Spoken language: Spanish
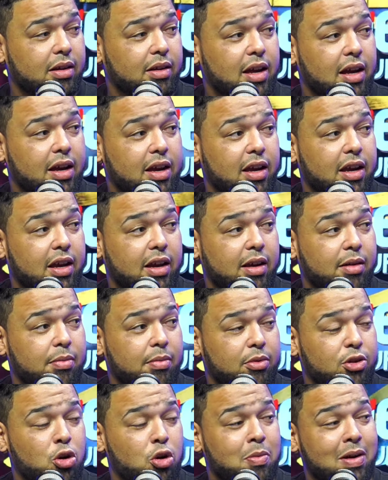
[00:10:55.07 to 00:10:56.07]
de aquí.
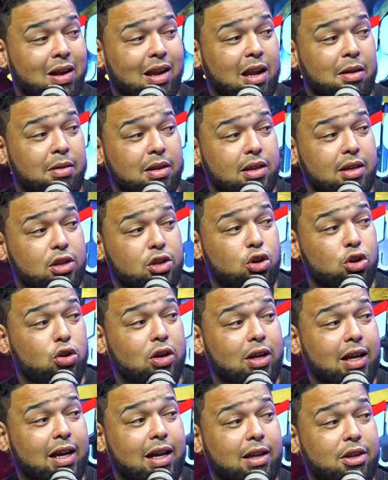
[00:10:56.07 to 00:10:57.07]

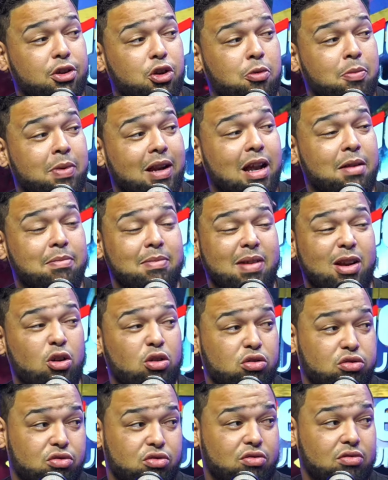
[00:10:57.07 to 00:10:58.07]
Yo me leo el
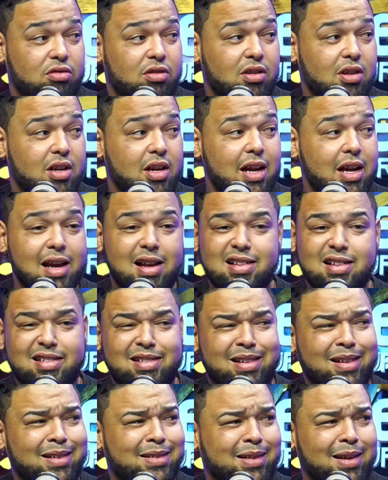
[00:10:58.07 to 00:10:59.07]
Meloso. Es verdad.
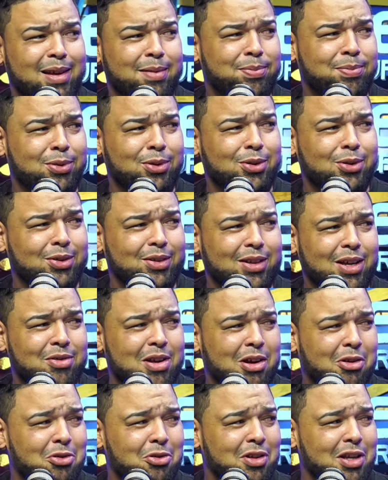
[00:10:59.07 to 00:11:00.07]
Ese tipo tiene
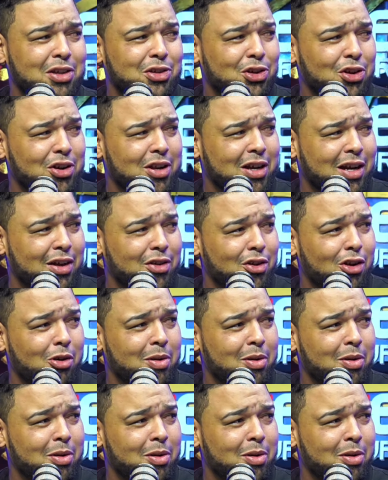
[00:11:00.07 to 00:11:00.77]
unas condiciones que Dios lo